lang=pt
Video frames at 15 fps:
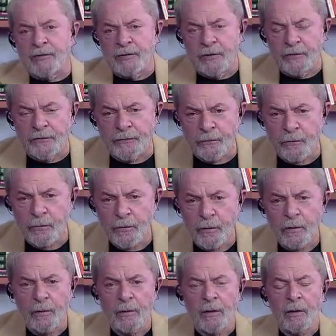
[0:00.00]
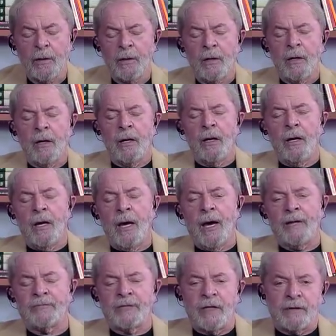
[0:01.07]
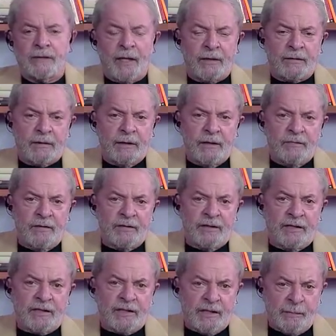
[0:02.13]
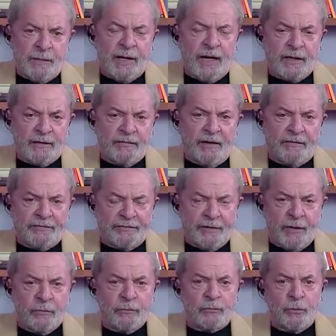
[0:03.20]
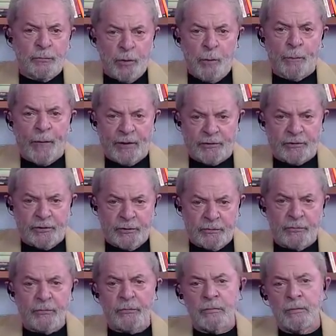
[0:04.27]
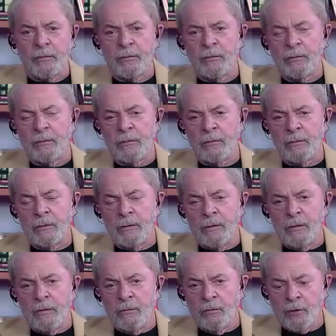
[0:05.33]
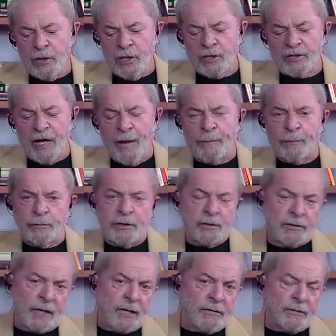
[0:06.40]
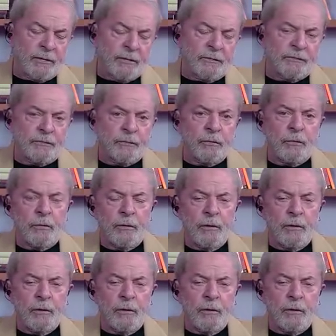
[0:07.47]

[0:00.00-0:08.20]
disso é a tentativa de criminalização do meu partido. O que está por detrás disso